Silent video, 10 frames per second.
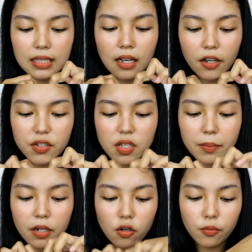At lang kayo sa
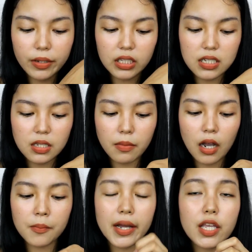pag-open kasi
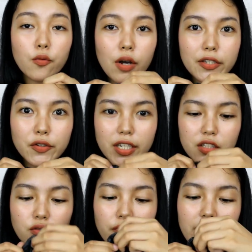baka mahiwa niyo
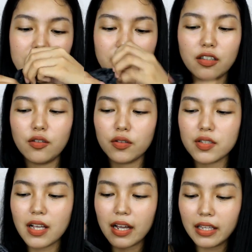rin yung felt cloth.
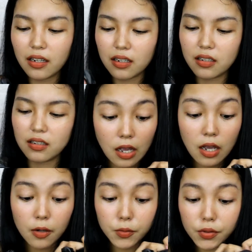Sayang.
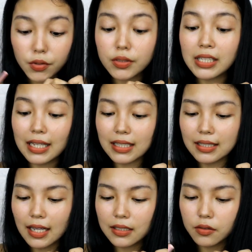Ooh,
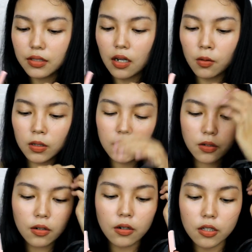natandaan ko na kung ano
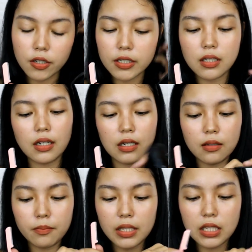yung color na
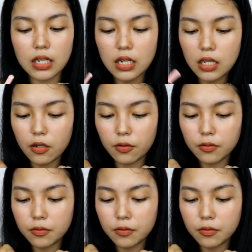pinili ko.